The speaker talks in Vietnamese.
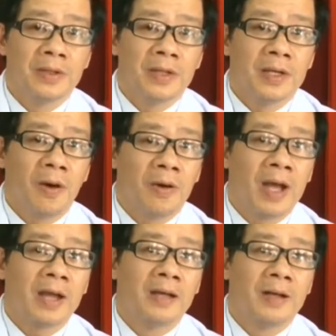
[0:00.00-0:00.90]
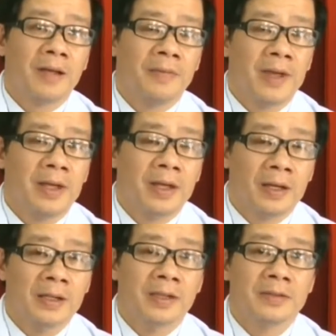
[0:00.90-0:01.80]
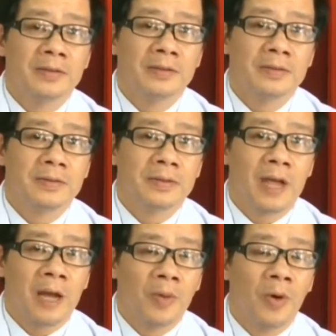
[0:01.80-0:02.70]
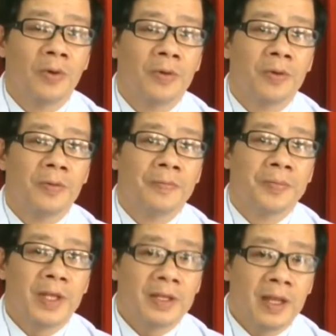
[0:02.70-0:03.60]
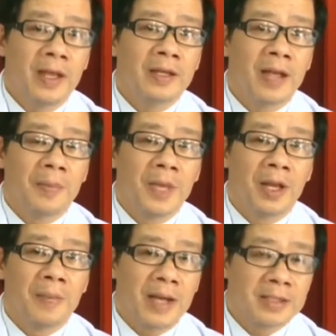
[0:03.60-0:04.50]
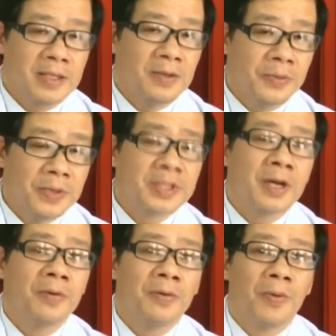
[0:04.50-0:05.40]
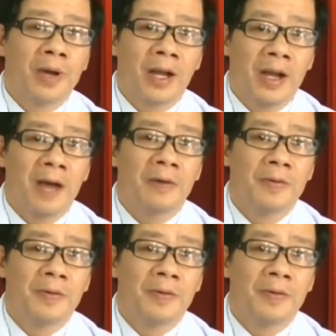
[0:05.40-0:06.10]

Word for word: Cái khó khăn là về lực lượng cán bộ y tế, đặc biệt là bác sĩ chuyên sâu của ngành lao